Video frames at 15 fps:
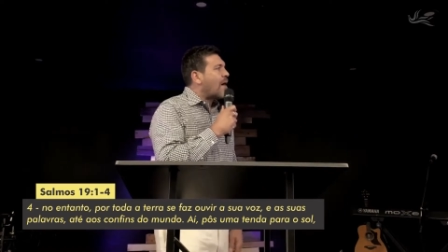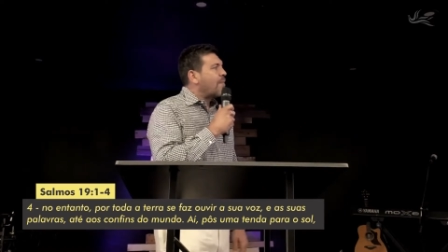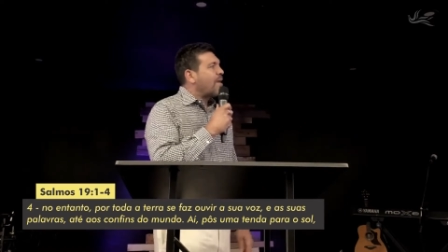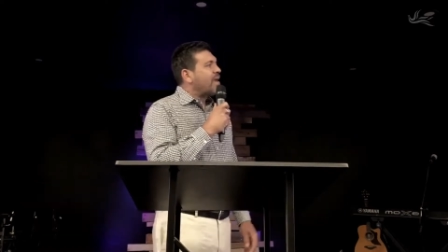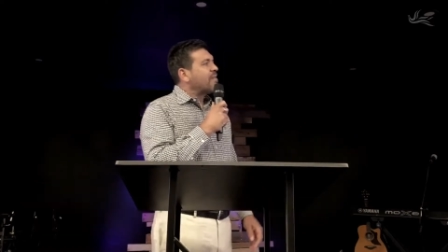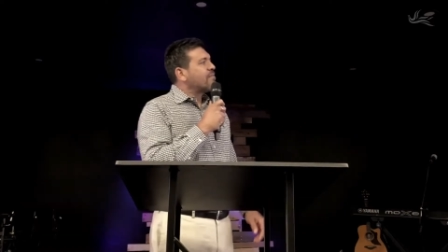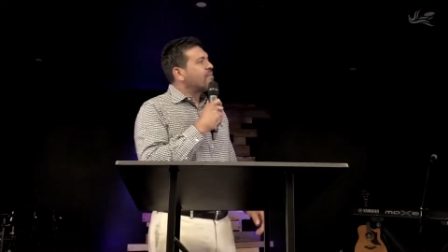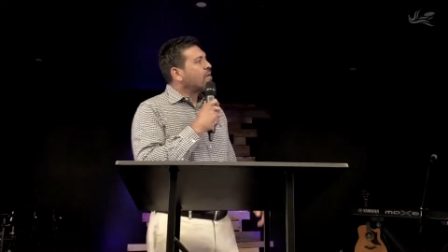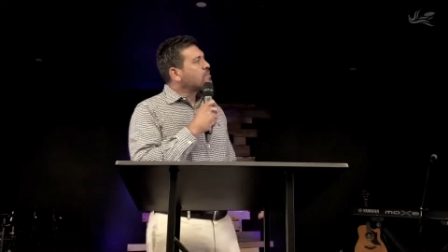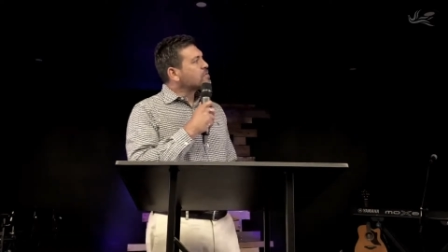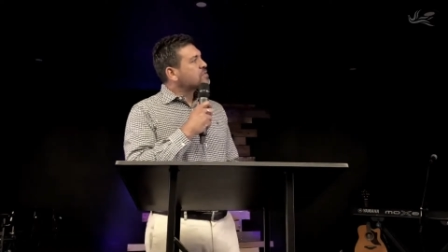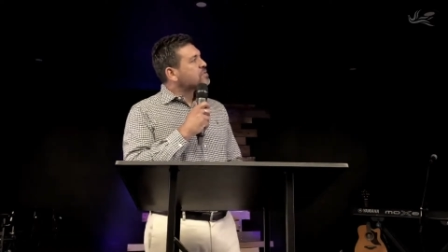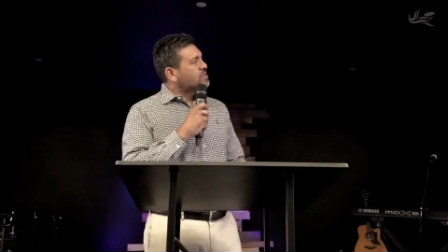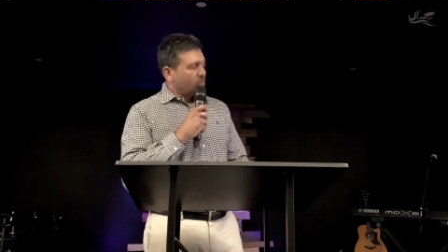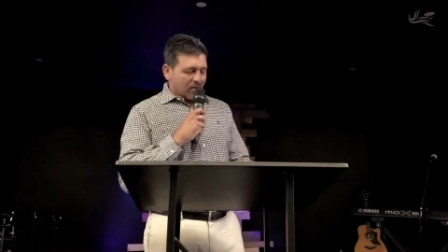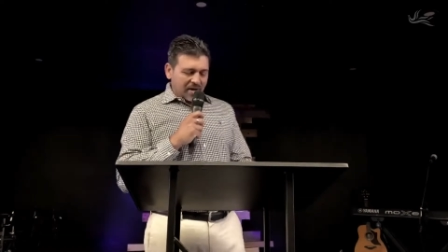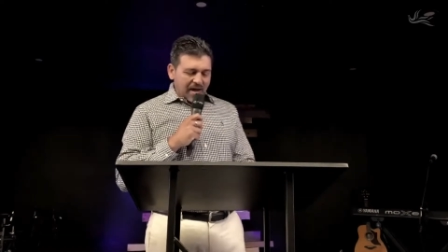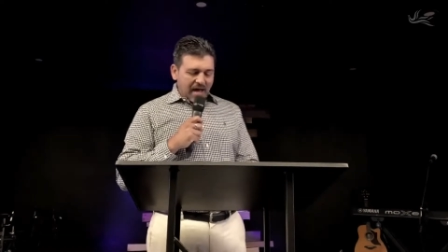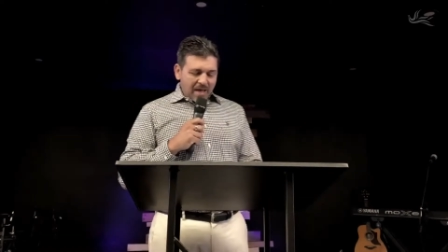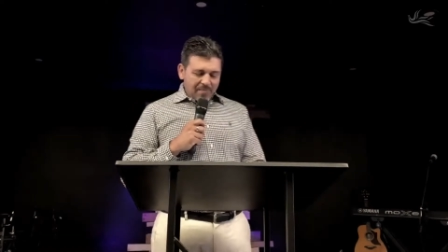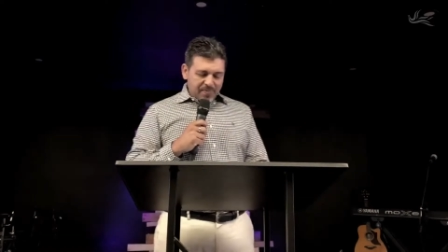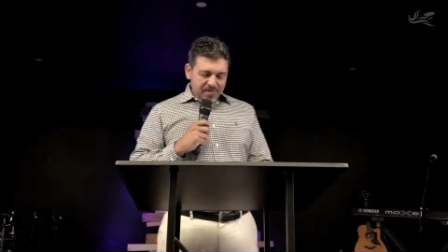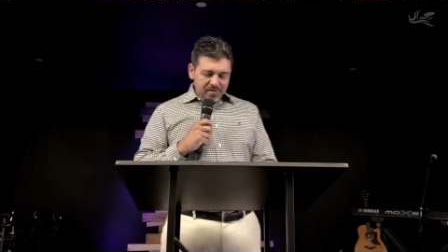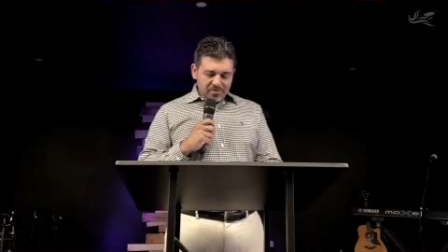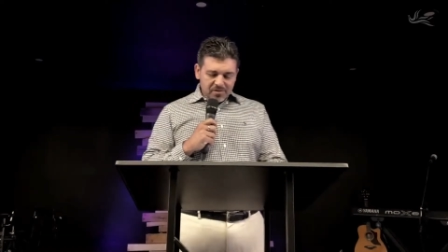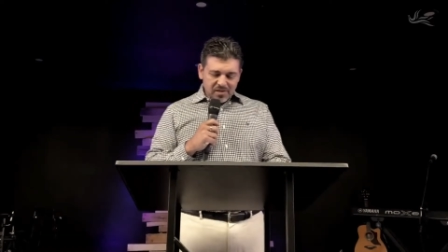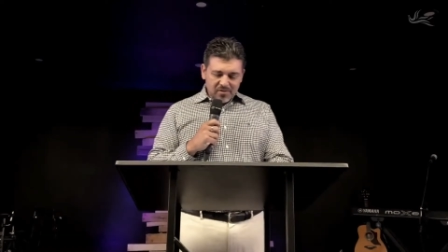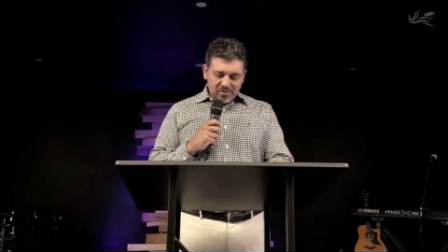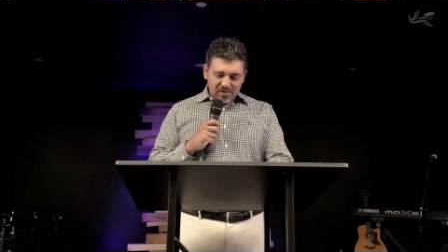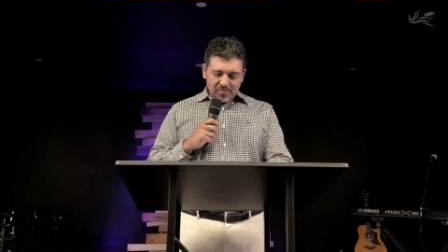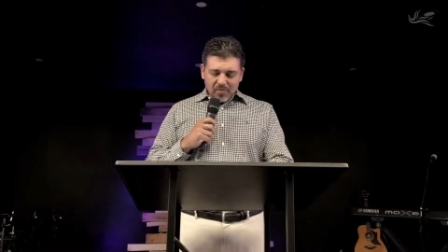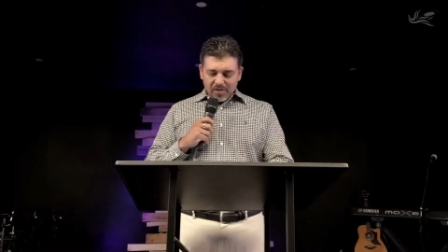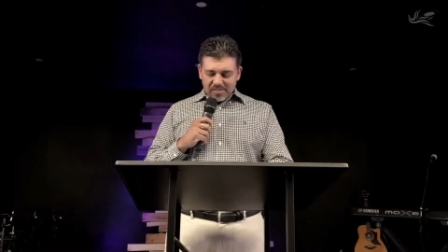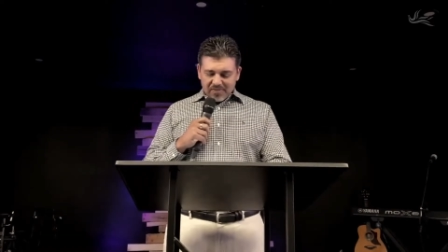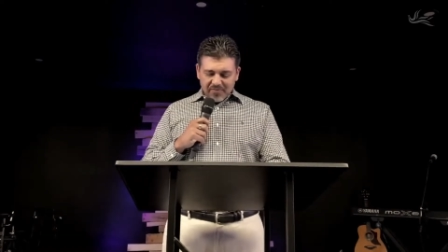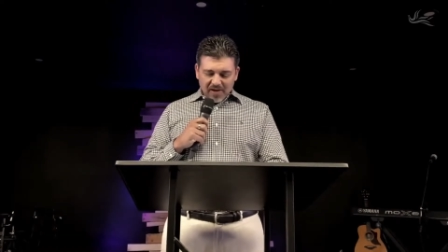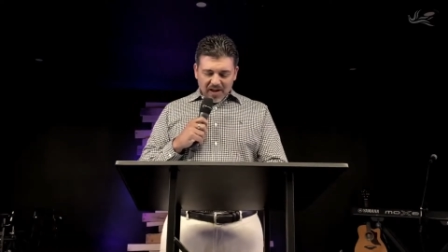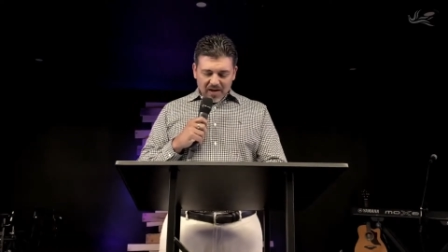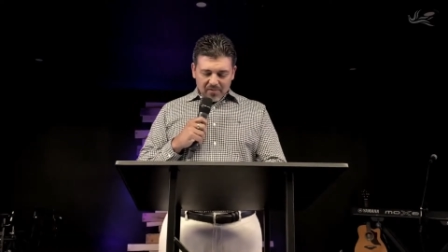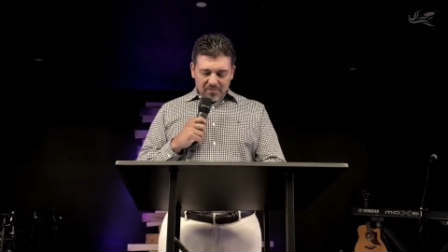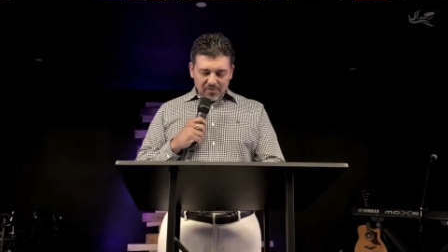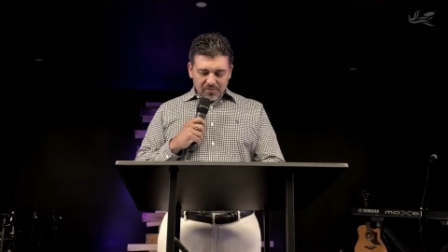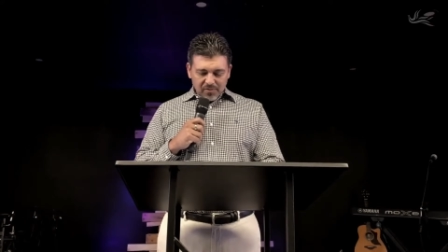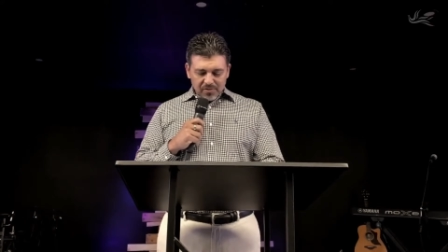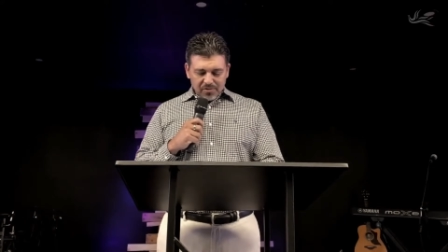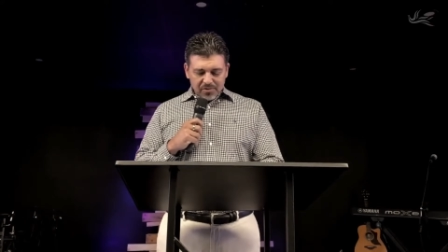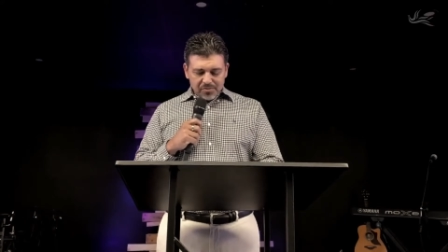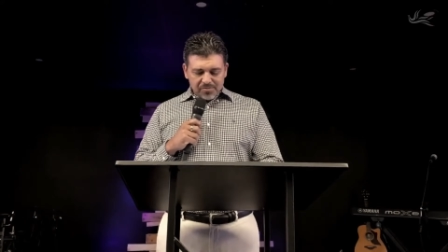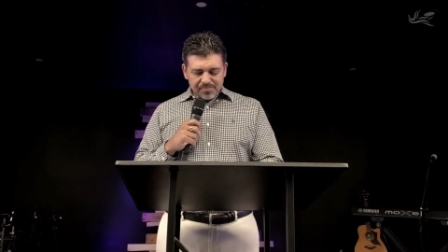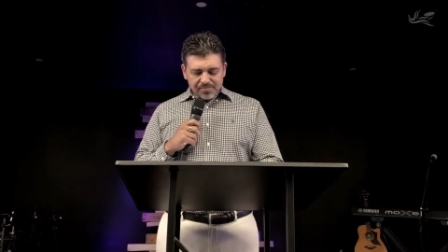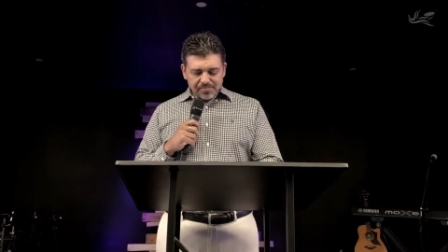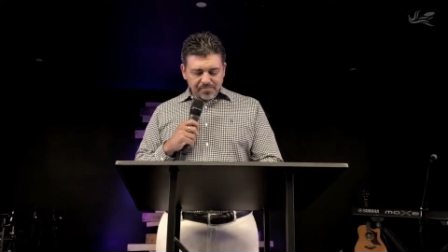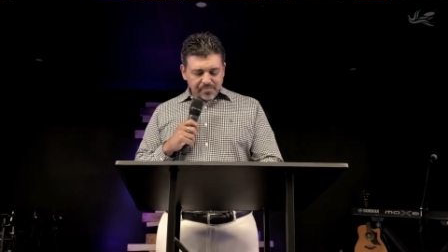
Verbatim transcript: Amém? Vamos orar, pedir ao Senhor que possa falar conosco.